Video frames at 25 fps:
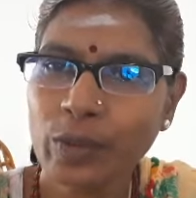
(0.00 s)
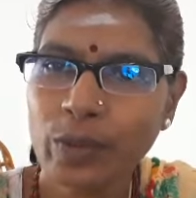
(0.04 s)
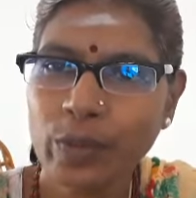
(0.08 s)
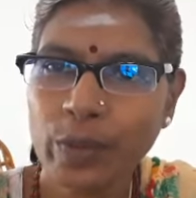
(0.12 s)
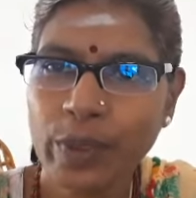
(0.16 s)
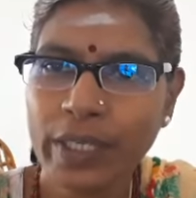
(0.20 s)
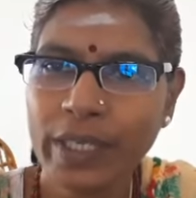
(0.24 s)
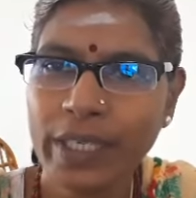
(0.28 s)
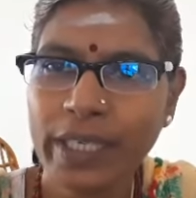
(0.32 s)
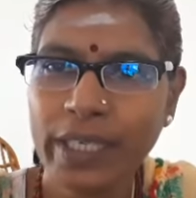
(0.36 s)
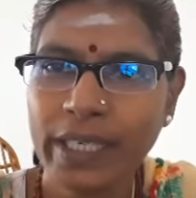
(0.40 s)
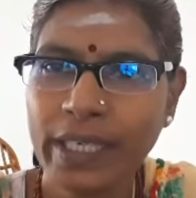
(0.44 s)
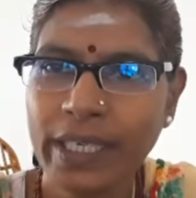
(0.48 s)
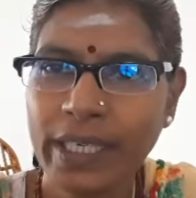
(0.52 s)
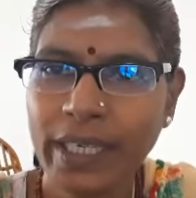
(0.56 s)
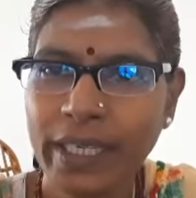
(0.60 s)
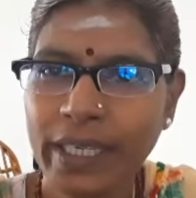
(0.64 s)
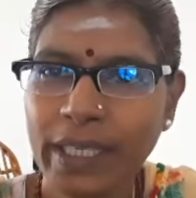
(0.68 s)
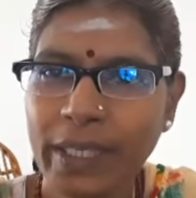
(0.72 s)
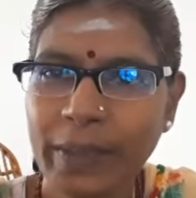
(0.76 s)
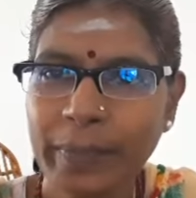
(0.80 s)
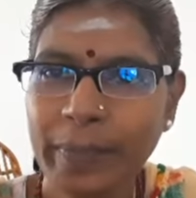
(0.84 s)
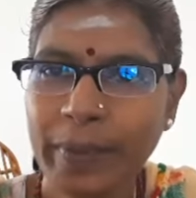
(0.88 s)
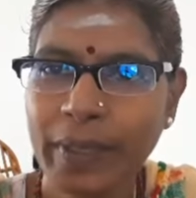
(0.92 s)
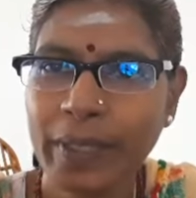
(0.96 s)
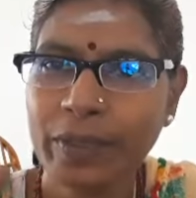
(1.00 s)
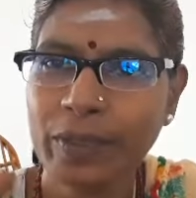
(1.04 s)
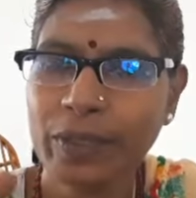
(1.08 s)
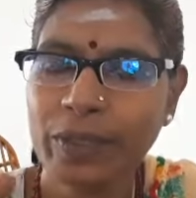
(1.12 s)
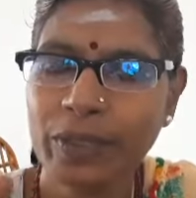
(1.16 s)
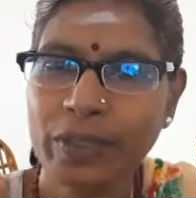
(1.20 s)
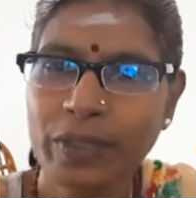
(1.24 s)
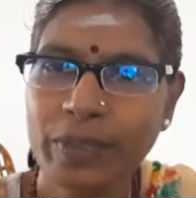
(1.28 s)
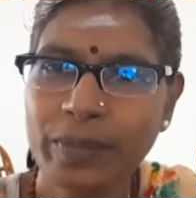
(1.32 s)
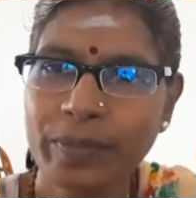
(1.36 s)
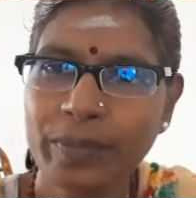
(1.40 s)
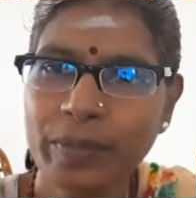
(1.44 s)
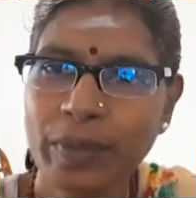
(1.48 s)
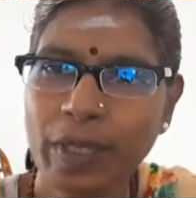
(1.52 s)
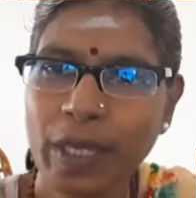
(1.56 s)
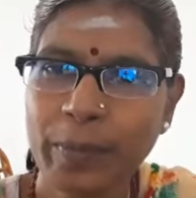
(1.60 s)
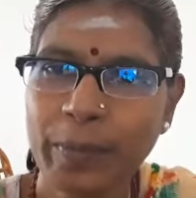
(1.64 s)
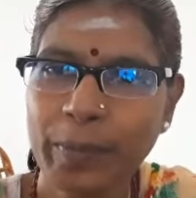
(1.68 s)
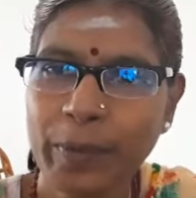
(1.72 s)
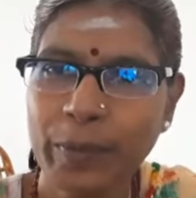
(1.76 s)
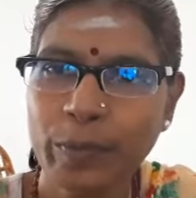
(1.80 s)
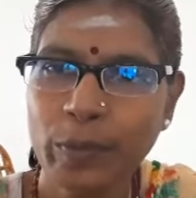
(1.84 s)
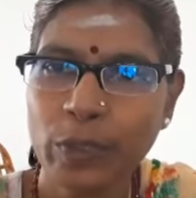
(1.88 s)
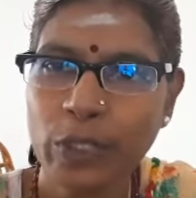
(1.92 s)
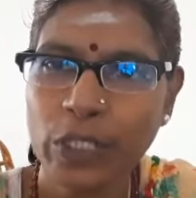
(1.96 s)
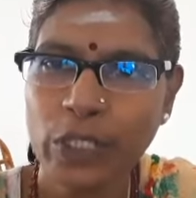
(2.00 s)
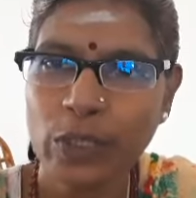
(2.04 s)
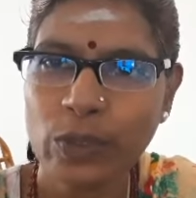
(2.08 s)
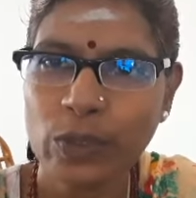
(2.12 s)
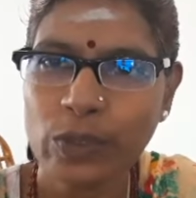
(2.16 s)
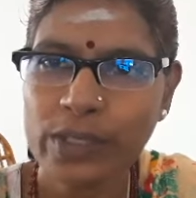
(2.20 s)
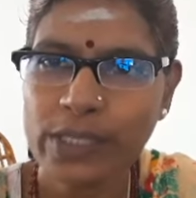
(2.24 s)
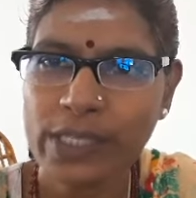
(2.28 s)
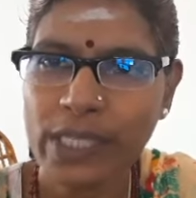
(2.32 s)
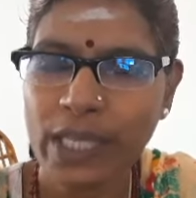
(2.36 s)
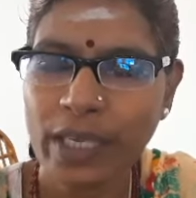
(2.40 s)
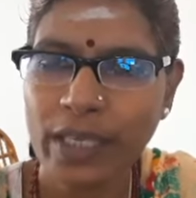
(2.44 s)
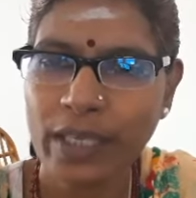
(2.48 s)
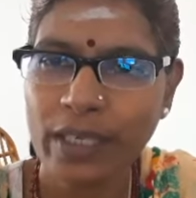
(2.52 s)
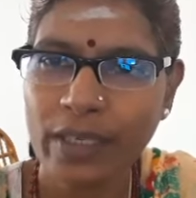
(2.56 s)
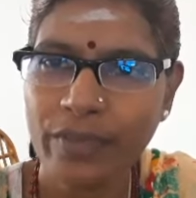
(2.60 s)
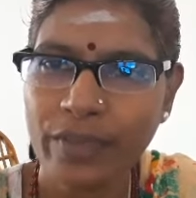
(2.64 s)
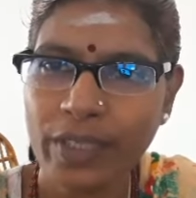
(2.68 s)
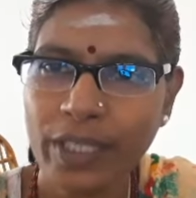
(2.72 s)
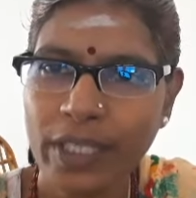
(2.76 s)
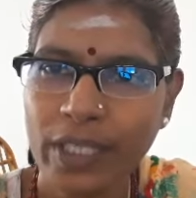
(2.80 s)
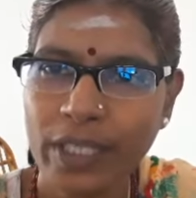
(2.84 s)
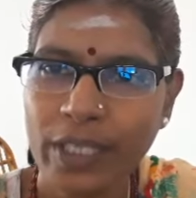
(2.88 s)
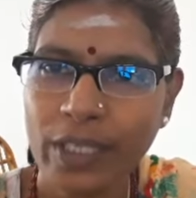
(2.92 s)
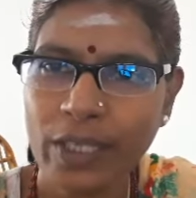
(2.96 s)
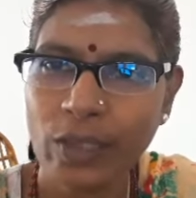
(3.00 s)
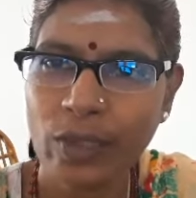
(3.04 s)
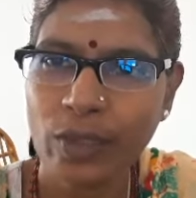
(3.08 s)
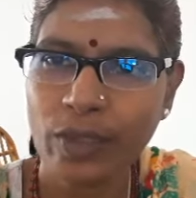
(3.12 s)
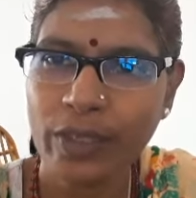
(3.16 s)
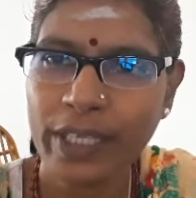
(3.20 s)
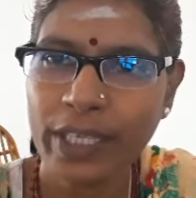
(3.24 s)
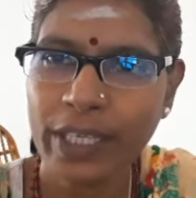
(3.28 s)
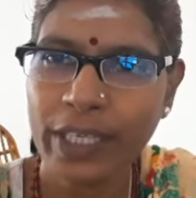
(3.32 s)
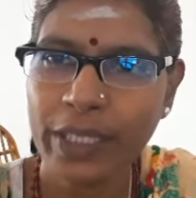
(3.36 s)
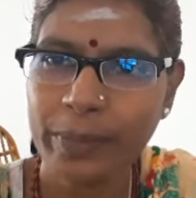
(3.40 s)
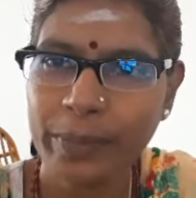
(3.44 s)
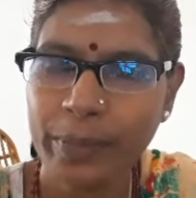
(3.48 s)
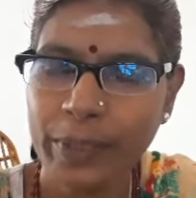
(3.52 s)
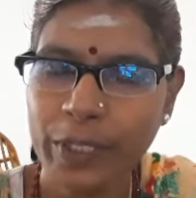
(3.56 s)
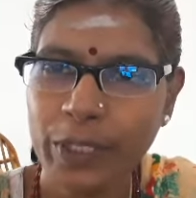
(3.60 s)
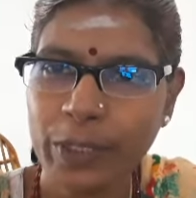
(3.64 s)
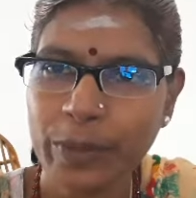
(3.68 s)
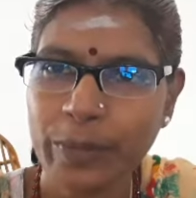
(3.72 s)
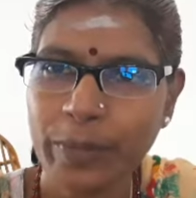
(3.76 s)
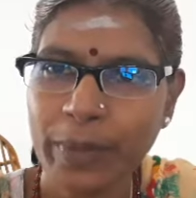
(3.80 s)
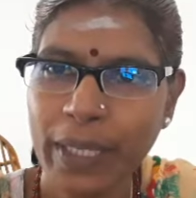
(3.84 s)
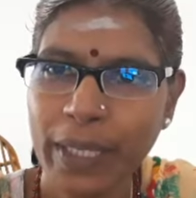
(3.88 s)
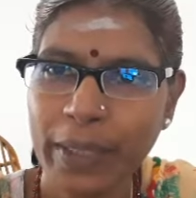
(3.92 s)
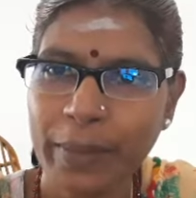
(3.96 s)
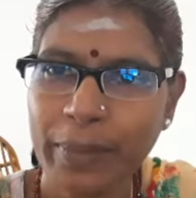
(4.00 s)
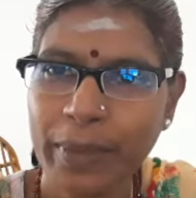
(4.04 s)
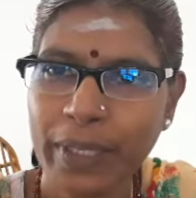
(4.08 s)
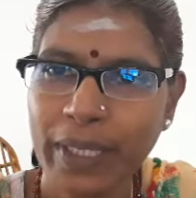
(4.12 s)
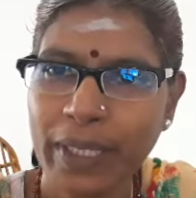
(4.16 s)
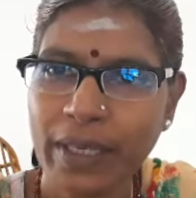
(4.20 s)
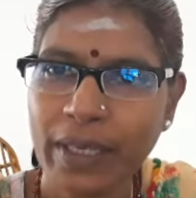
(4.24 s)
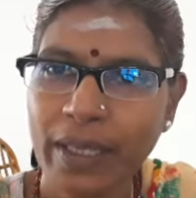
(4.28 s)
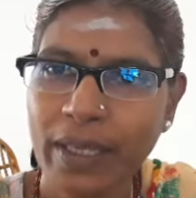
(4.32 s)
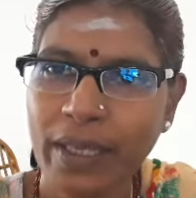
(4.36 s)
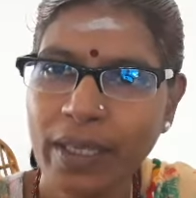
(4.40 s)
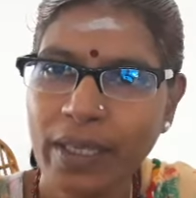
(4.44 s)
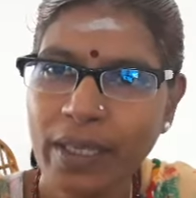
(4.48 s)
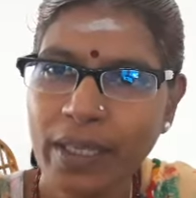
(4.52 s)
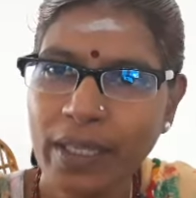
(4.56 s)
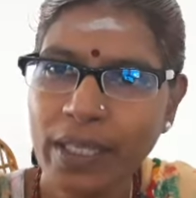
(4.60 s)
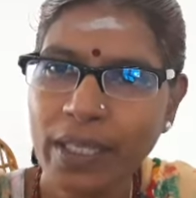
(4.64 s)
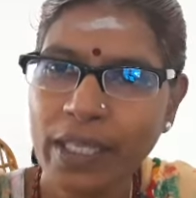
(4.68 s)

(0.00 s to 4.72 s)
ஒரு ரெண்டு கடையை பார்த்துட்டோம் அப்போ முட்டைக்கோஸ் அங்கே வந்து கிலோ எண்பது ரூபா அப்படின்னா